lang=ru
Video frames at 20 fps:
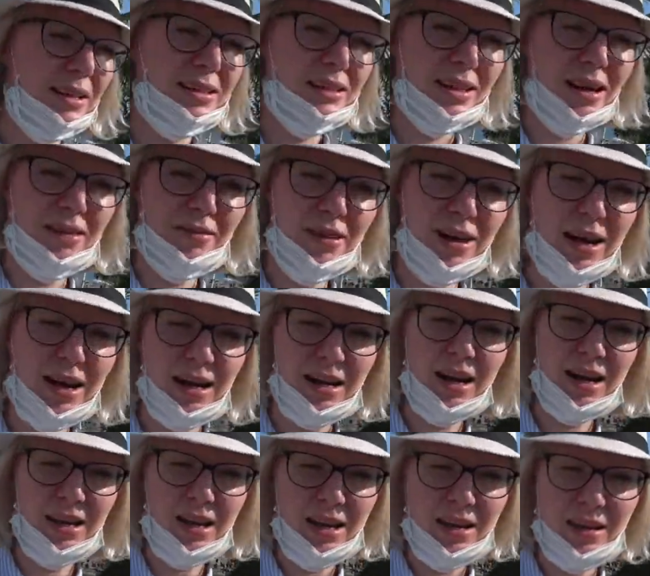
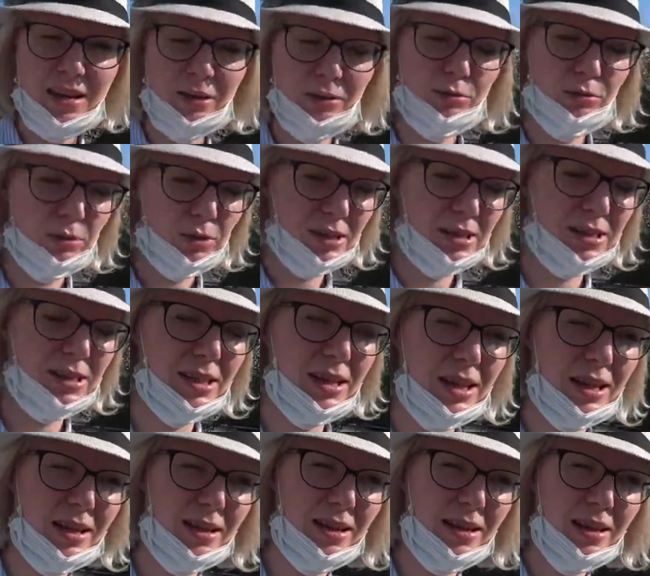здравоохранения
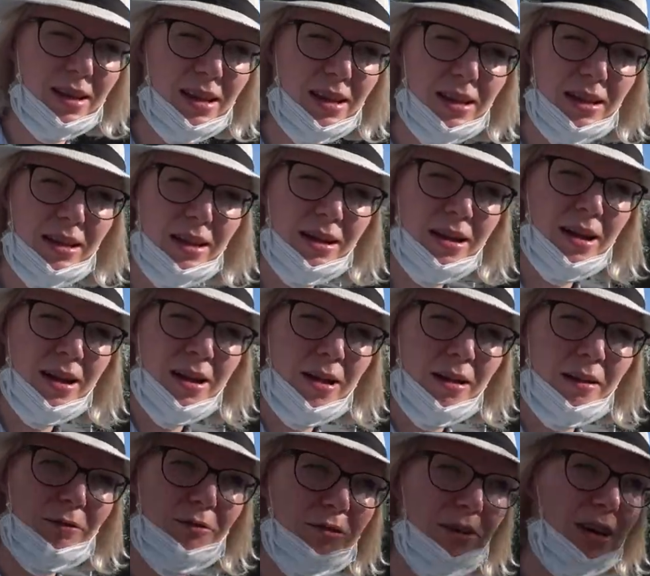Турции и
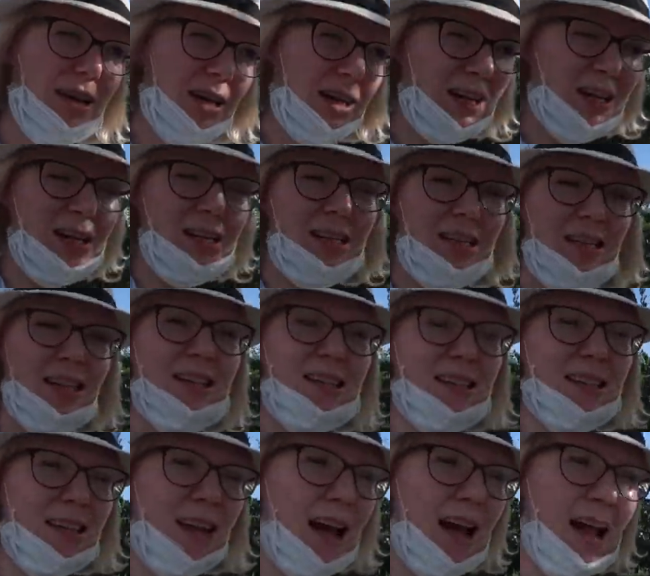в их
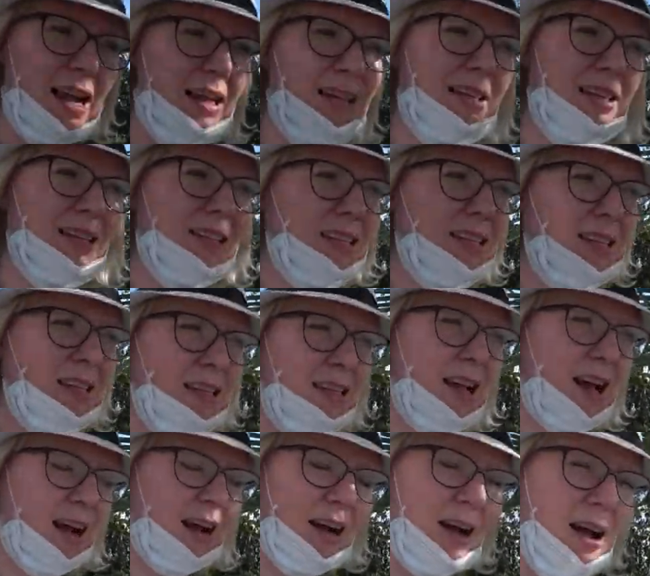социальных
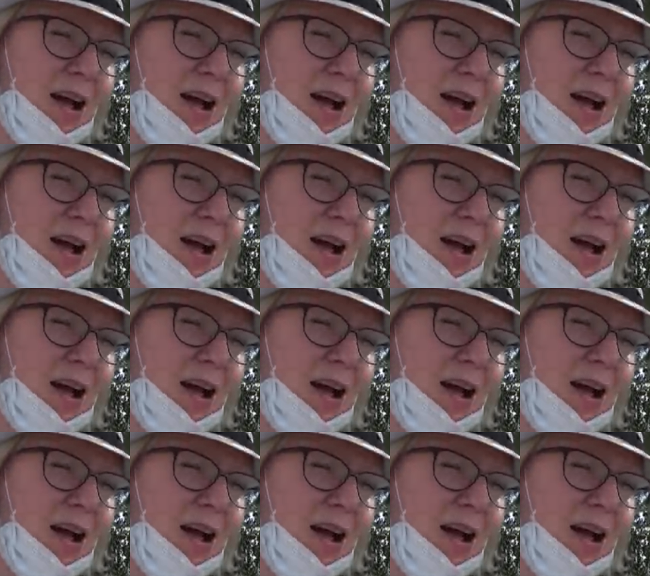сетях.